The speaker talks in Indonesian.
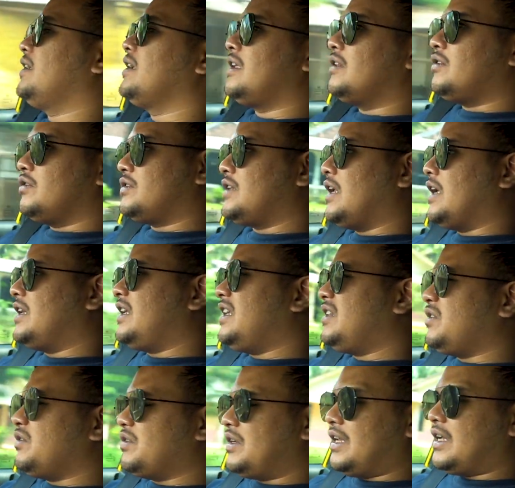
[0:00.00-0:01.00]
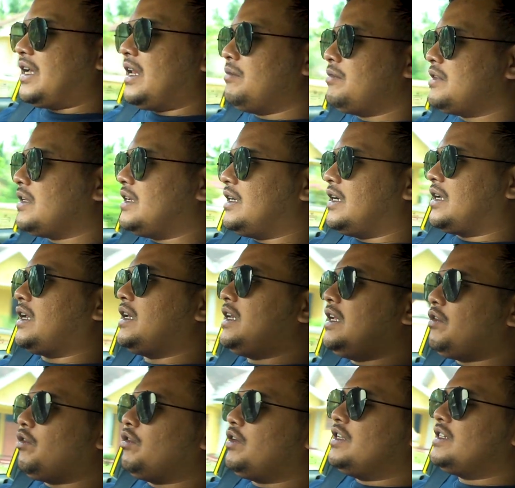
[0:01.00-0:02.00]
gitu selain itu nih kalian bisa dengar
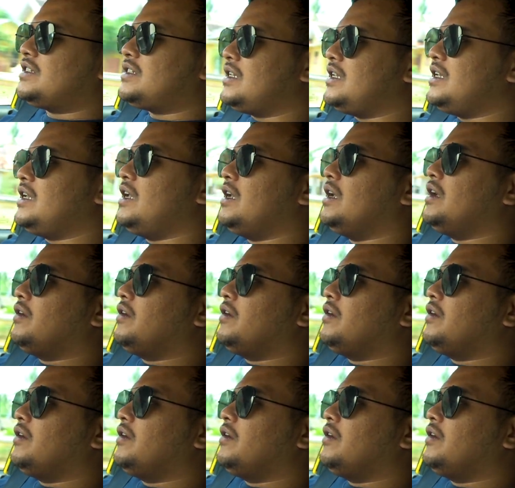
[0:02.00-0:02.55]
ini kondisi